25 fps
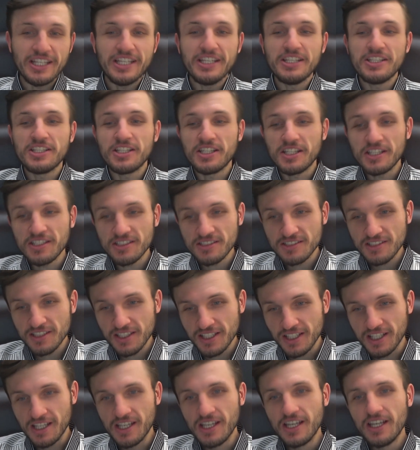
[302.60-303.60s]

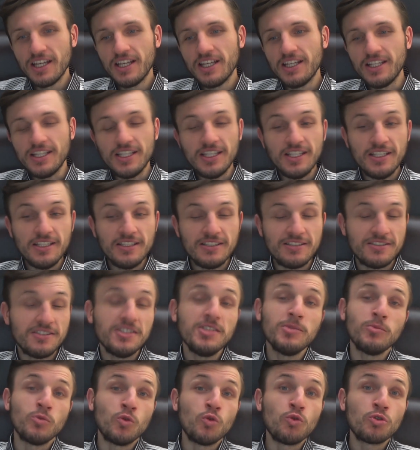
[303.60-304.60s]
интересный, и с
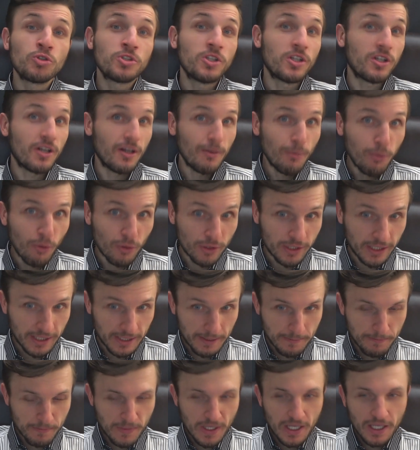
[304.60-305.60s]
ним нужно работать.
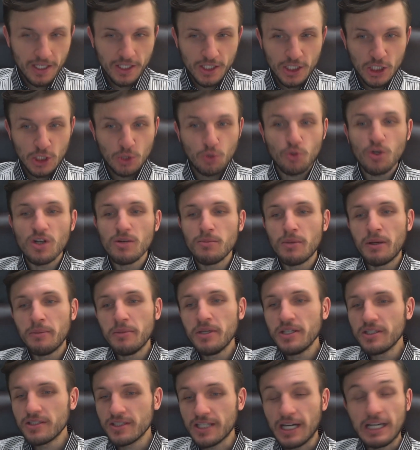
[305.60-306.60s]
Другой
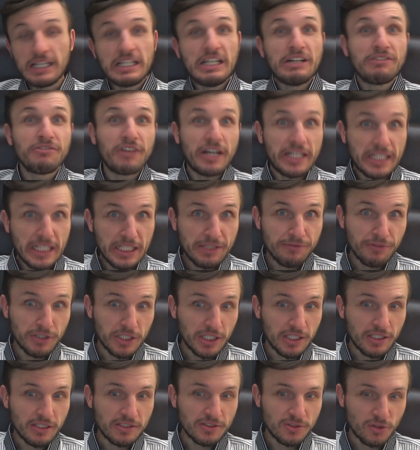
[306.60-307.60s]
момент, когда входить в
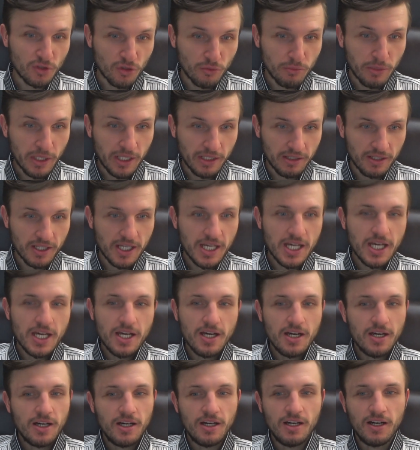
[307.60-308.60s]
этот инструмент.
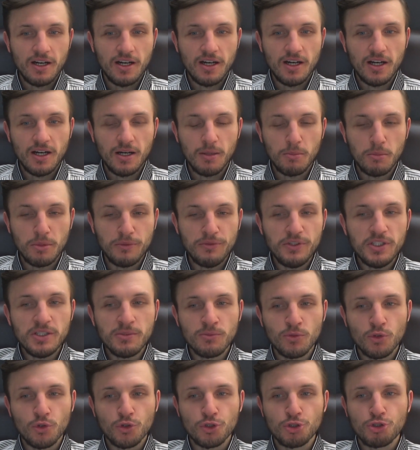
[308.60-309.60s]
А, мы видим
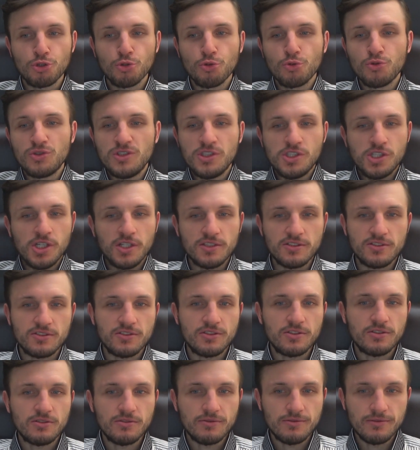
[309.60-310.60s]
то, что
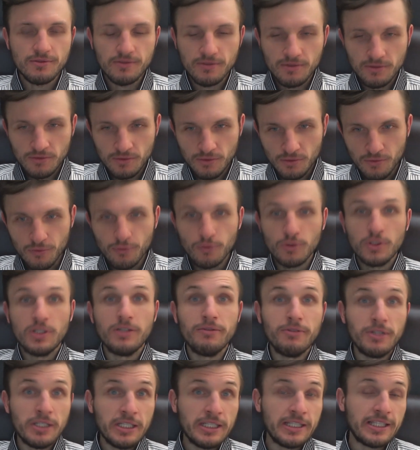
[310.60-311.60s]
сейчас э,
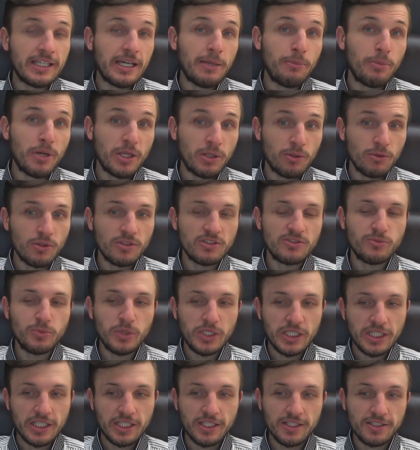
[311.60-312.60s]
фондовые рынки опять у нас
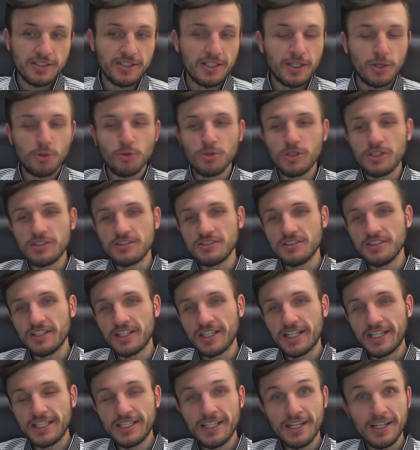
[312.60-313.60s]
перегреты, находятся на
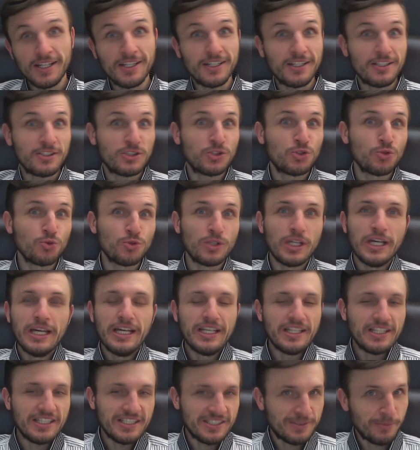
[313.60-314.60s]
хаях, растут,
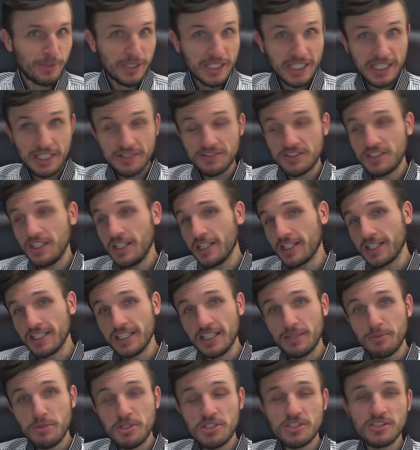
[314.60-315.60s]
несмотря на все
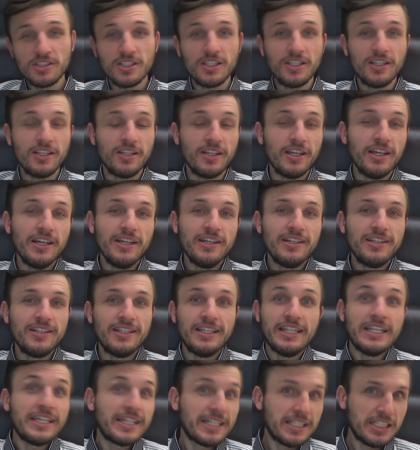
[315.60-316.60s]
экономические
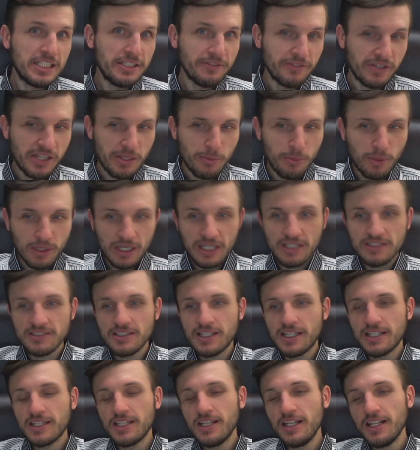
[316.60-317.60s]
негативные
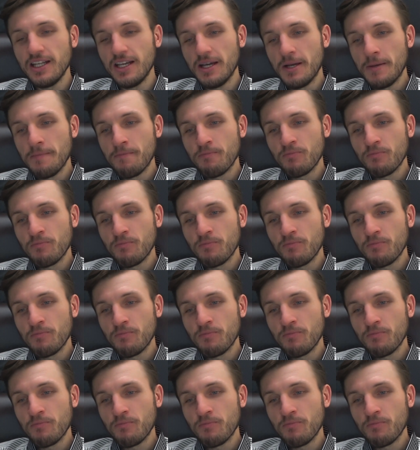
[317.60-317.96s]
показатели.